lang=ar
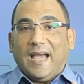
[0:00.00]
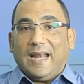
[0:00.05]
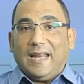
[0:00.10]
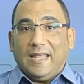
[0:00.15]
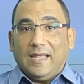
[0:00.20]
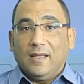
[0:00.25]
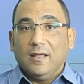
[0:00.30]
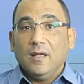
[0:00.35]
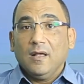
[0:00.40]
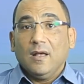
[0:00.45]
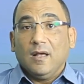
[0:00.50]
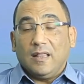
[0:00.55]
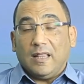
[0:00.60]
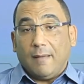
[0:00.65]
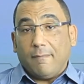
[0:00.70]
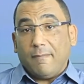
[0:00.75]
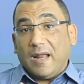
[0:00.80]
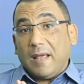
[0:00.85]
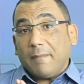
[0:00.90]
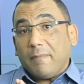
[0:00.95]
عليه
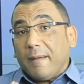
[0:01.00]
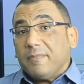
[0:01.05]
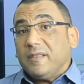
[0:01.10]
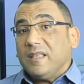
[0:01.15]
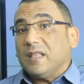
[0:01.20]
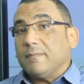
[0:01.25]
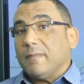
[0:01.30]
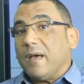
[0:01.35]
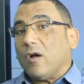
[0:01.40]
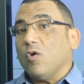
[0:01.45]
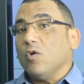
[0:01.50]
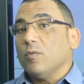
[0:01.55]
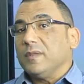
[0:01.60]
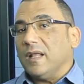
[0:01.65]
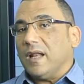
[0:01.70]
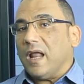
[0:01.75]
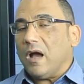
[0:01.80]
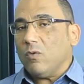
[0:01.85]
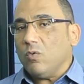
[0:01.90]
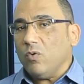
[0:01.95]
لما انا ببني دماغه من
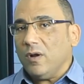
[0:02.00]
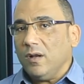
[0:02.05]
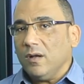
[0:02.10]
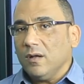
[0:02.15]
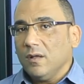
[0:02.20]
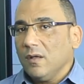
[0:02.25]
الاول